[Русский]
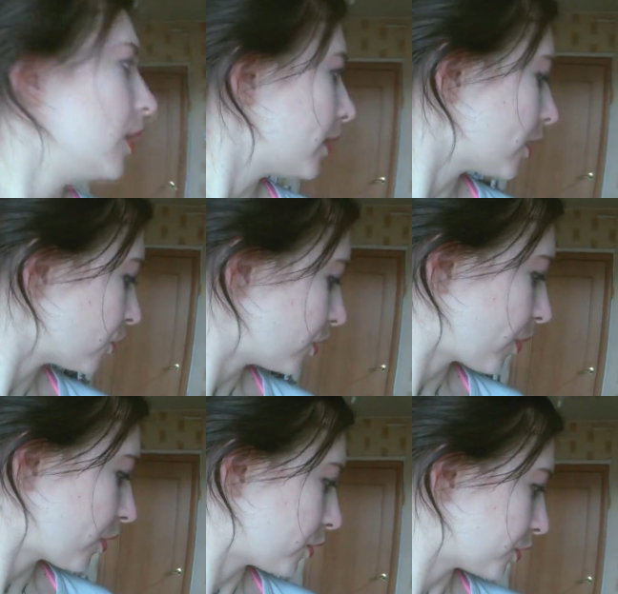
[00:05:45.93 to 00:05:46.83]
так что я
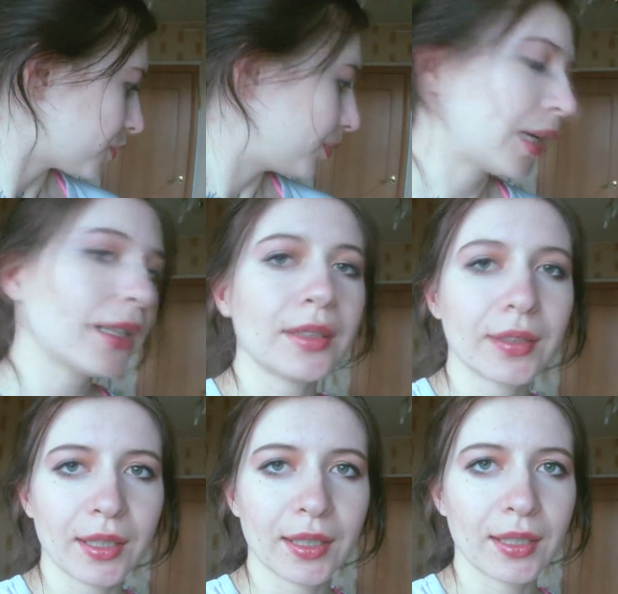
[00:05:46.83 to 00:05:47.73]
продолжу
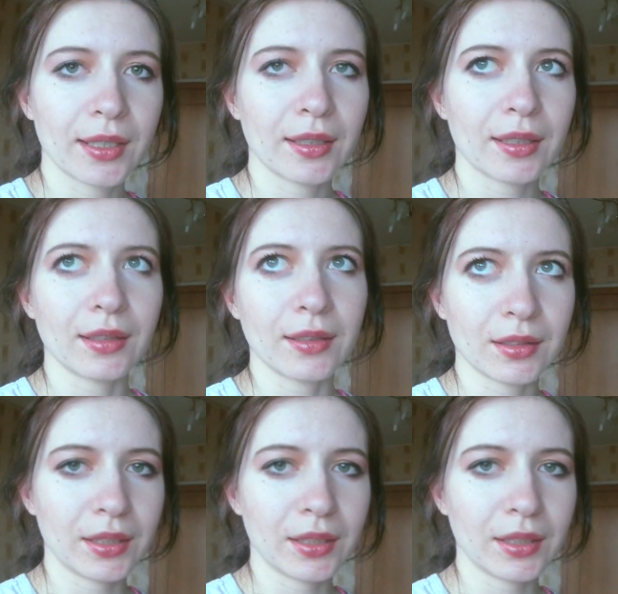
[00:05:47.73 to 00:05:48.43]
собираться а,